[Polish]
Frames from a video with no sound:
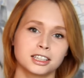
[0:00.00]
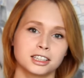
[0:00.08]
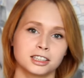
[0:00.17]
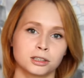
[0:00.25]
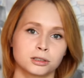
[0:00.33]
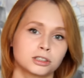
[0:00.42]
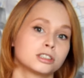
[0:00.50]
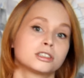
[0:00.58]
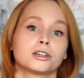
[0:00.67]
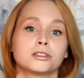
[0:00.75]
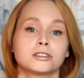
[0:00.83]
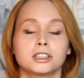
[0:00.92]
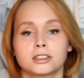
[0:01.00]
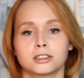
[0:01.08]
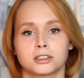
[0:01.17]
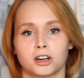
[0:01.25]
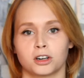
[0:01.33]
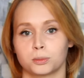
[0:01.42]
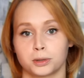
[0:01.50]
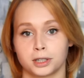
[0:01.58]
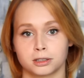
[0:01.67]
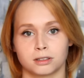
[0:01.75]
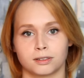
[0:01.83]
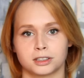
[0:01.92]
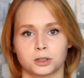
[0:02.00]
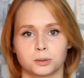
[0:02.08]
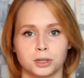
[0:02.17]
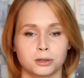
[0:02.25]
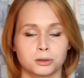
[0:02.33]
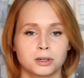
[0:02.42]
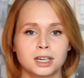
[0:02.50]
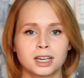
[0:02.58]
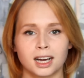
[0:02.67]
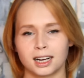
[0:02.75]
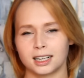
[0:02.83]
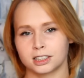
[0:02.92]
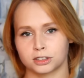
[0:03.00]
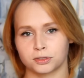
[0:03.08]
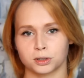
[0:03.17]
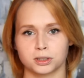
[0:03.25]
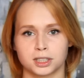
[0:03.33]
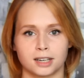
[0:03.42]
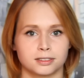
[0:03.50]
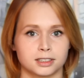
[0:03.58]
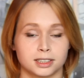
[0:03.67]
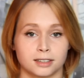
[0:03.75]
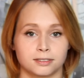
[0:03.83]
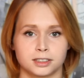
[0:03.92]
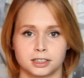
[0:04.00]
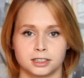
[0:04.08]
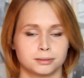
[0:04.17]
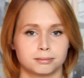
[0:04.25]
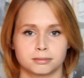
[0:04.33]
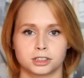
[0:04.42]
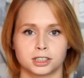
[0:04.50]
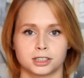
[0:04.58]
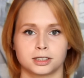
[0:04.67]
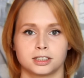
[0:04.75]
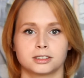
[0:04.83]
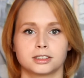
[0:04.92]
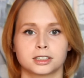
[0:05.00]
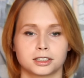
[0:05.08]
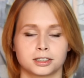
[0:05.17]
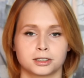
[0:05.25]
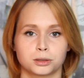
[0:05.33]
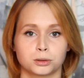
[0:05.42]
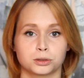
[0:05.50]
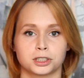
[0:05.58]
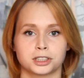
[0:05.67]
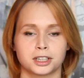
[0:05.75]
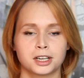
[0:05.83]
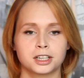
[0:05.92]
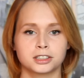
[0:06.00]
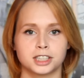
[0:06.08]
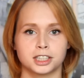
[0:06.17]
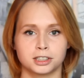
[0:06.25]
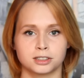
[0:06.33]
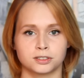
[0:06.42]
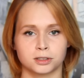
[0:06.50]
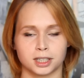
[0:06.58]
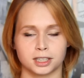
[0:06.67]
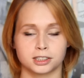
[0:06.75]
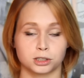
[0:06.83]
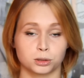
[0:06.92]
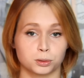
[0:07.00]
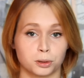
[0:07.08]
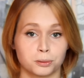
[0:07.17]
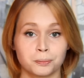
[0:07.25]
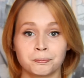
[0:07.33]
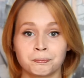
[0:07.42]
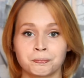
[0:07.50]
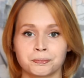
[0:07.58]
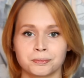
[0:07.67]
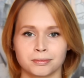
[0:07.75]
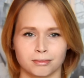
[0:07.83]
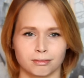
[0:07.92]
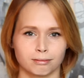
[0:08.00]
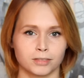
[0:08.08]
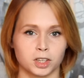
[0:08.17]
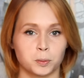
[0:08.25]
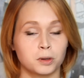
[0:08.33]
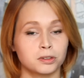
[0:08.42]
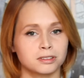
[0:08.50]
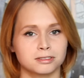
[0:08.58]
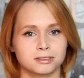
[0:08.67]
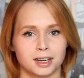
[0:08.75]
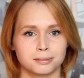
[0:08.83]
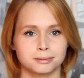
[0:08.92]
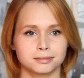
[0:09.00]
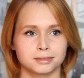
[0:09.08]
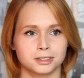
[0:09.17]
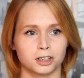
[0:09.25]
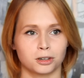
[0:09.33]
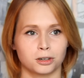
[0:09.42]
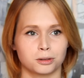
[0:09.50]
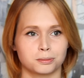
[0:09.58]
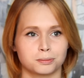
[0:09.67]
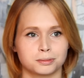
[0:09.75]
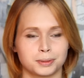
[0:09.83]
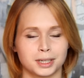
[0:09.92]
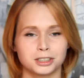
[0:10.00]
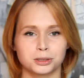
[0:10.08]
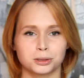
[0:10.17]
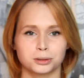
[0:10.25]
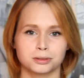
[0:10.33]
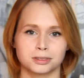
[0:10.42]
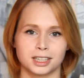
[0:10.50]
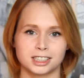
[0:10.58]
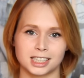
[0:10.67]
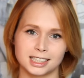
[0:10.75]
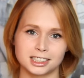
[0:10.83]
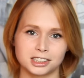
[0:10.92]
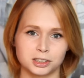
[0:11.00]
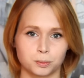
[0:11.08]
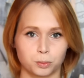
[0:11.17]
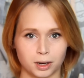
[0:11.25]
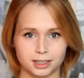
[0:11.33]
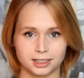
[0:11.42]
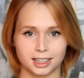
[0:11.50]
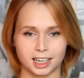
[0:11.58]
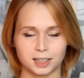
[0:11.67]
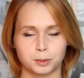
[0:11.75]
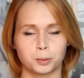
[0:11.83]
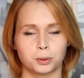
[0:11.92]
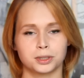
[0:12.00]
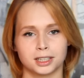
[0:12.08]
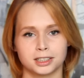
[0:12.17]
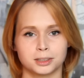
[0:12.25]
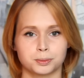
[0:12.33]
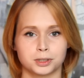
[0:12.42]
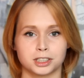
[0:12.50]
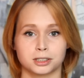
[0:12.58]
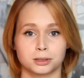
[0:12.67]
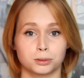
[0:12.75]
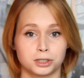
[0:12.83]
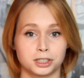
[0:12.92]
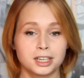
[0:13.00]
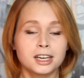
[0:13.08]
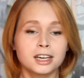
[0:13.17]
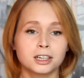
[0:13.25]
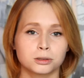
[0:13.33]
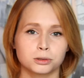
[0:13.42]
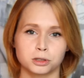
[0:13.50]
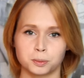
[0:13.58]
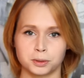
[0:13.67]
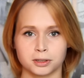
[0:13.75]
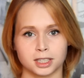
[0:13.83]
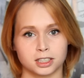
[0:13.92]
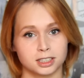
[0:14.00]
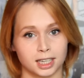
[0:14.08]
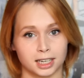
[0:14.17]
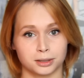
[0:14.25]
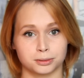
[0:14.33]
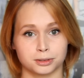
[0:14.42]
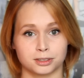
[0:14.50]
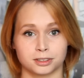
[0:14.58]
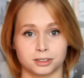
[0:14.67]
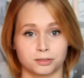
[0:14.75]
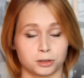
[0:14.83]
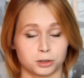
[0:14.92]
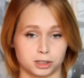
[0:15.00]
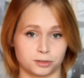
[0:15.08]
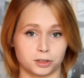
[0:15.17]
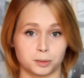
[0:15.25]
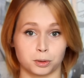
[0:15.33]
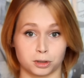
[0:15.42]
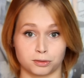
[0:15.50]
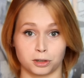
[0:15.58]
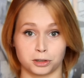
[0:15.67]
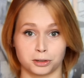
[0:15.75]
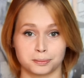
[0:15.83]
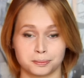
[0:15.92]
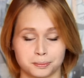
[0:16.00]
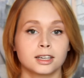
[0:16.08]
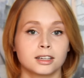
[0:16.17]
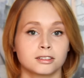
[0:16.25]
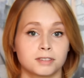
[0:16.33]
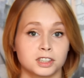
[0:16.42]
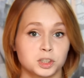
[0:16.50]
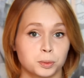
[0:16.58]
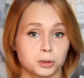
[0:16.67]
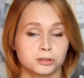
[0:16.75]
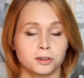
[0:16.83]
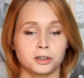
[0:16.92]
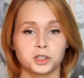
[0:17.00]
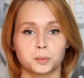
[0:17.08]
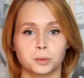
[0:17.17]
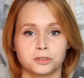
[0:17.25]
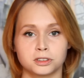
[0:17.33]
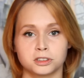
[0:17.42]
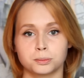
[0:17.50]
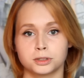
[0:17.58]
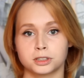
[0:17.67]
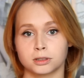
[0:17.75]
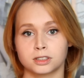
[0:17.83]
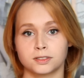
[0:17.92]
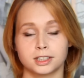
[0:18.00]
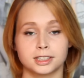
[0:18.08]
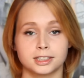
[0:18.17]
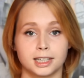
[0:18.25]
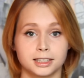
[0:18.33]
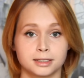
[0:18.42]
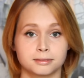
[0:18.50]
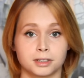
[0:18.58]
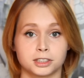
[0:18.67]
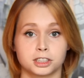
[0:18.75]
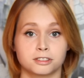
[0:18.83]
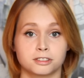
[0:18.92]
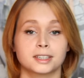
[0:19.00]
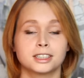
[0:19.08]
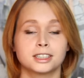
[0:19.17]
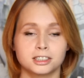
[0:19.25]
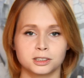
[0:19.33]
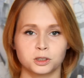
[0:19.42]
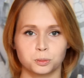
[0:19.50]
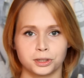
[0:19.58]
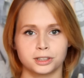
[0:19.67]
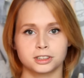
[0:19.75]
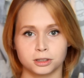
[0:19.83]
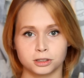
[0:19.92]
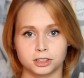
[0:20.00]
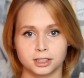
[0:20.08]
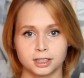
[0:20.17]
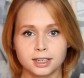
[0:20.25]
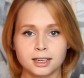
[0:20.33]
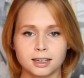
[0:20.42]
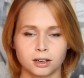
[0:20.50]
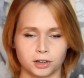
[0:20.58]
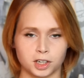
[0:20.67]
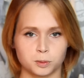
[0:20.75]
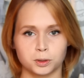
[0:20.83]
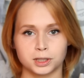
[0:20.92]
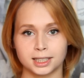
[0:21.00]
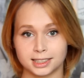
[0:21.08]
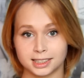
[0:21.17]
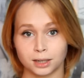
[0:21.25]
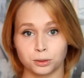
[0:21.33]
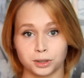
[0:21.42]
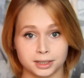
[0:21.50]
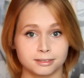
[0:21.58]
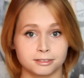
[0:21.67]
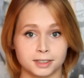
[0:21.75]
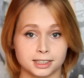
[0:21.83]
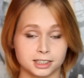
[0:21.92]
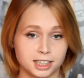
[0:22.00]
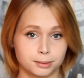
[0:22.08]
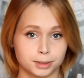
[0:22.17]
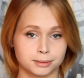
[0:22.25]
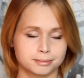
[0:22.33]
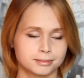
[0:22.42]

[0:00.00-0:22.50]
I dotyczy to nie tylko projektowania ubioru, ale też fotografii, grafiki czy innych różnych dziedzin związanych ze sztuką. Mm, opowiem Wam o pięciu najczęstszych błędach popełnianych przez ludzi, którzy dopiero zaczynają tworzyć swoje portfolio. Wasze portfolio powinno być odzwierciedleniem Waszych faktycznych umiejętności oraz potencjału, jaki w Was drzemie.